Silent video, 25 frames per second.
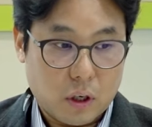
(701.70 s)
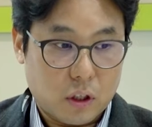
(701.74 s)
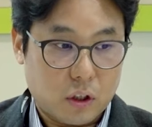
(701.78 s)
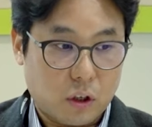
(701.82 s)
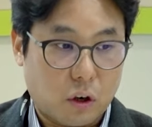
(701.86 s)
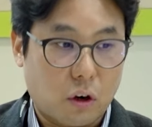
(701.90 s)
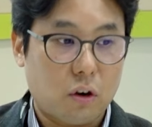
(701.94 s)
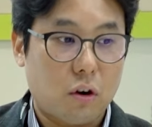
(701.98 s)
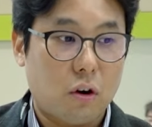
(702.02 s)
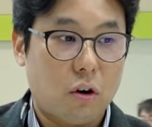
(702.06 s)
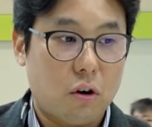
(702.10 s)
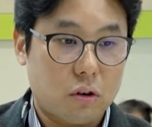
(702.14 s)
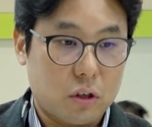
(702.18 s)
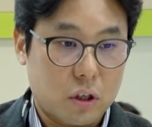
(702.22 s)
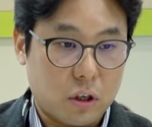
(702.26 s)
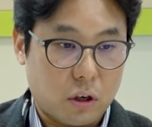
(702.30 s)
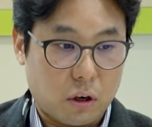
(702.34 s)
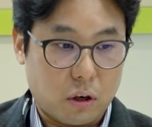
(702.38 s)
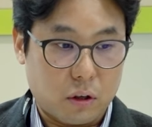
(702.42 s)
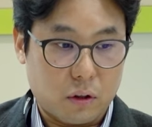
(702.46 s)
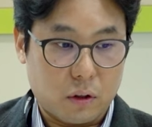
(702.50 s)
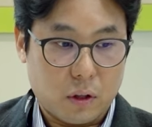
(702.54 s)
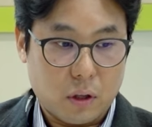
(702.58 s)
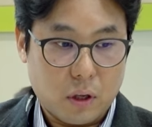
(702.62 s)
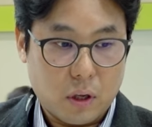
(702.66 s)
여러
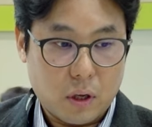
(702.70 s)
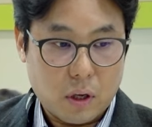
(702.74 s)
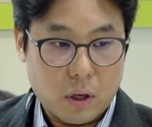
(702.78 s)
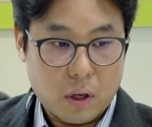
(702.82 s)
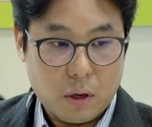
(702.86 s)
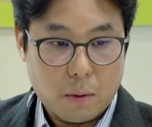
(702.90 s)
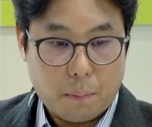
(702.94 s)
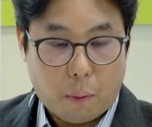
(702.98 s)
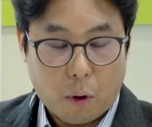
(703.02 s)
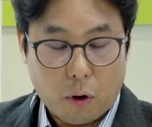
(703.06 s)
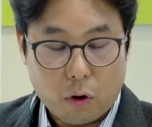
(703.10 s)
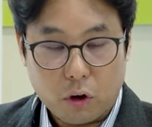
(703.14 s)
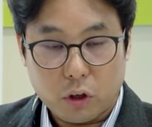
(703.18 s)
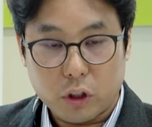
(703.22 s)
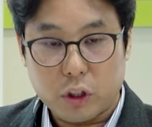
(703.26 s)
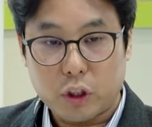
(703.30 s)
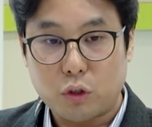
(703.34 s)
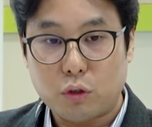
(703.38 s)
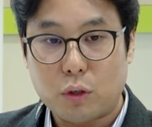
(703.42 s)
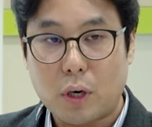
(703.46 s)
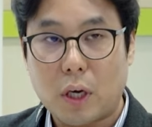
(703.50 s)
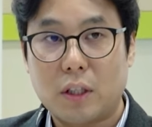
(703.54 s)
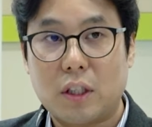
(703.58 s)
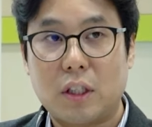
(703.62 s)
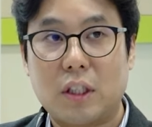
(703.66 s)
그런
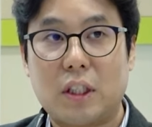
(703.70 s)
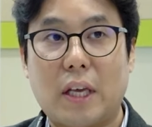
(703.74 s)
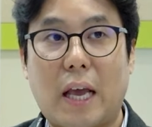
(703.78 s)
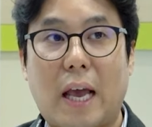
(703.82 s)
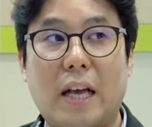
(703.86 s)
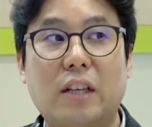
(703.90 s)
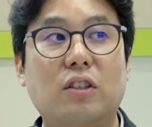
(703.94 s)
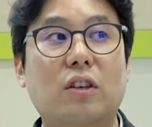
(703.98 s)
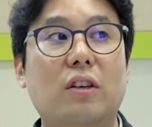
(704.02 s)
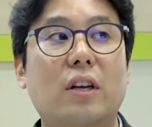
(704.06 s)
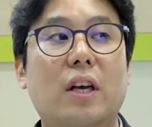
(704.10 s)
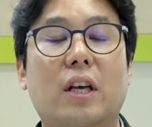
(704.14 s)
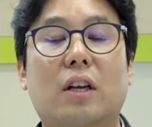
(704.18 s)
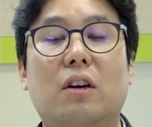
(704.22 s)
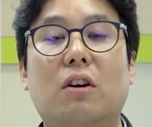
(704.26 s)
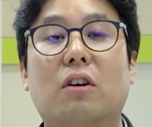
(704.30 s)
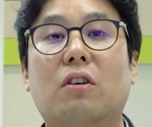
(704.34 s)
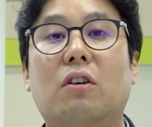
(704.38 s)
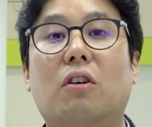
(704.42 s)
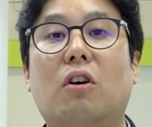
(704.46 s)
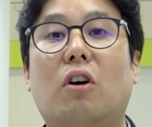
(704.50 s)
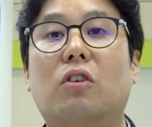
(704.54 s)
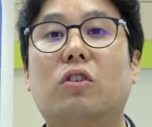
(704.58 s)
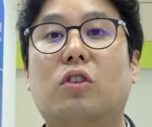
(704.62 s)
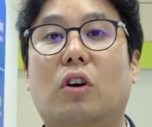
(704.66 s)
벙커슈라든지 예전에
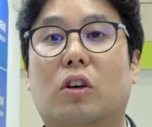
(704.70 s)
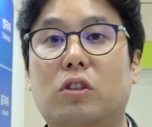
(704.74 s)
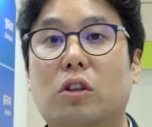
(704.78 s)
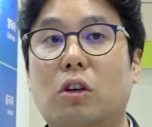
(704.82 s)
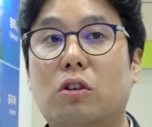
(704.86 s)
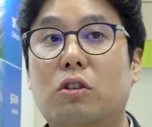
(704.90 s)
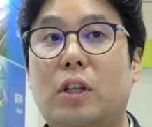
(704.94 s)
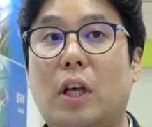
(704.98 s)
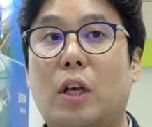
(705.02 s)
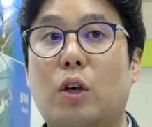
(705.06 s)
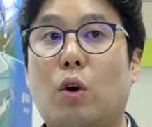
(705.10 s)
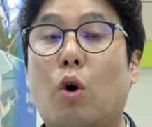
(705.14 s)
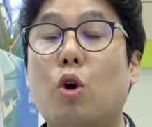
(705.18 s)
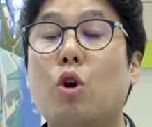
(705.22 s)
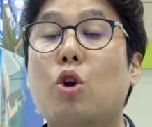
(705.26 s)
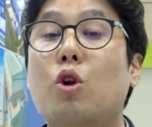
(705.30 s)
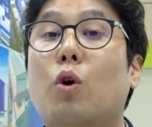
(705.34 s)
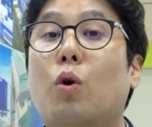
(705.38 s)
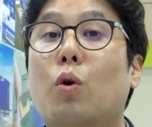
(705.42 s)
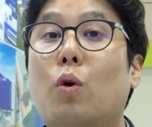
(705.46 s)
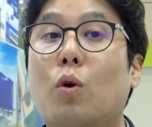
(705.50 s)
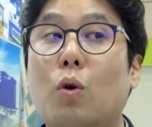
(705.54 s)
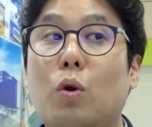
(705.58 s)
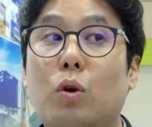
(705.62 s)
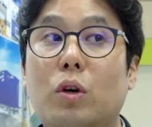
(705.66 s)
이런 거 넣었을 때
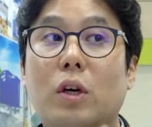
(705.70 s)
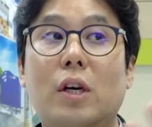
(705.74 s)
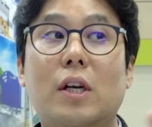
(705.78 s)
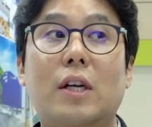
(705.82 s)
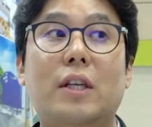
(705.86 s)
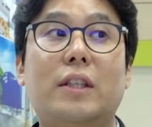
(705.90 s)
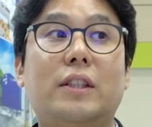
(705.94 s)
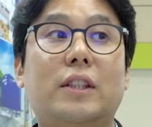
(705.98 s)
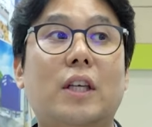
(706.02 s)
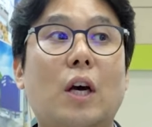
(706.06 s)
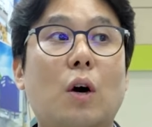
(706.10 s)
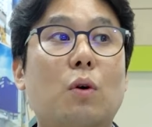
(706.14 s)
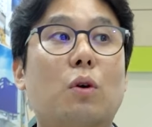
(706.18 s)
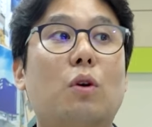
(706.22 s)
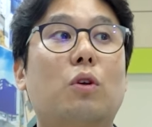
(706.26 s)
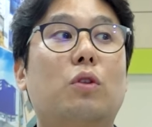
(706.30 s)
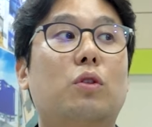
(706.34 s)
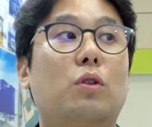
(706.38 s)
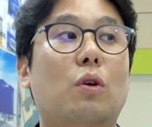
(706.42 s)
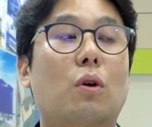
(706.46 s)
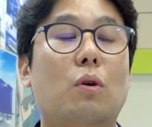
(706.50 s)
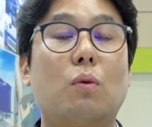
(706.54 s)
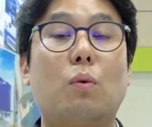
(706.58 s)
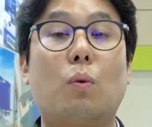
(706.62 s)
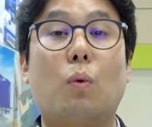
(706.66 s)
연료를
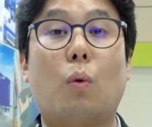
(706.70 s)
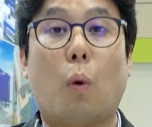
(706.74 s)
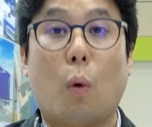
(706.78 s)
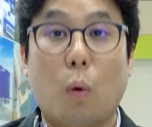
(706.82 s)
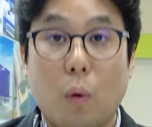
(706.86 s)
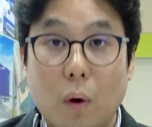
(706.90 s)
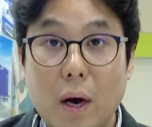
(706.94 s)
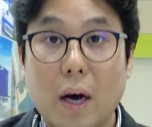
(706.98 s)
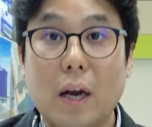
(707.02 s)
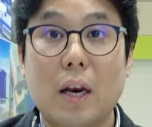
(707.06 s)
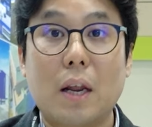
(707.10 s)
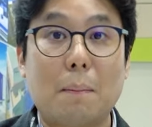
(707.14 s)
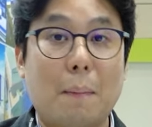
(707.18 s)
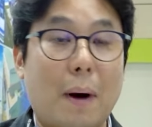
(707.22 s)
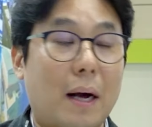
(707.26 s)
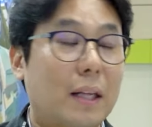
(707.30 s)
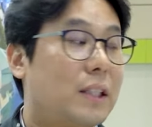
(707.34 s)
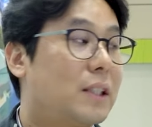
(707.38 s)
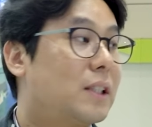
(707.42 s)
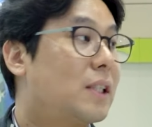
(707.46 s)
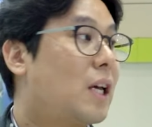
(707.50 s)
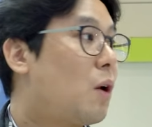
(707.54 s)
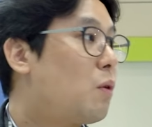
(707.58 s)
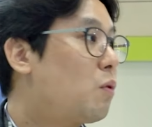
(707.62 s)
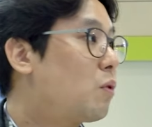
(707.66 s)
채워넣었던 공간에
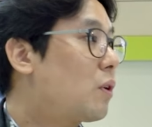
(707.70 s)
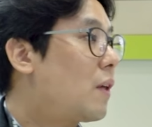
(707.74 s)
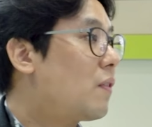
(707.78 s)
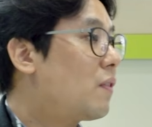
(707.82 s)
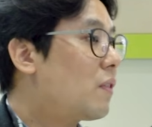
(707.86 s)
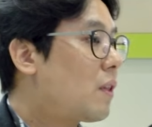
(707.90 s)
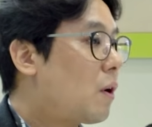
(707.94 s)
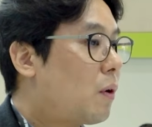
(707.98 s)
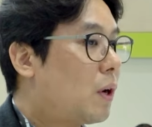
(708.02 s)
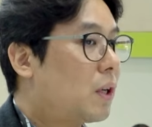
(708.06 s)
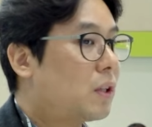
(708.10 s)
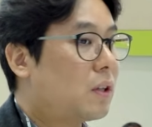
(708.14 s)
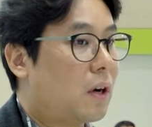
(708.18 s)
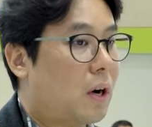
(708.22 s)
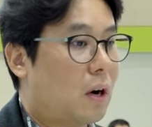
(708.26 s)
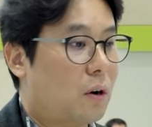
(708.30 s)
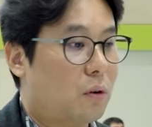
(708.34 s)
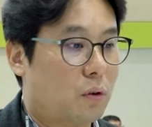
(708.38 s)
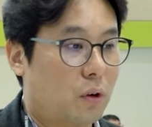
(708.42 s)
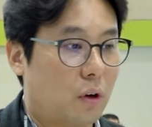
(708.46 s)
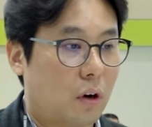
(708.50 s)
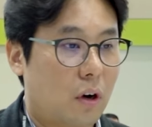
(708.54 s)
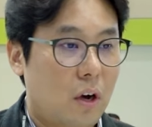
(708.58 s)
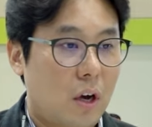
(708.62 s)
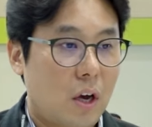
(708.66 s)
많이 사용을 한다고
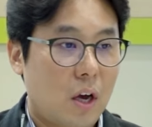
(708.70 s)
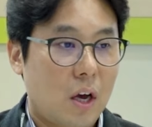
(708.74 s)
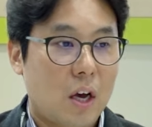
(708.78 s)
하더라고요.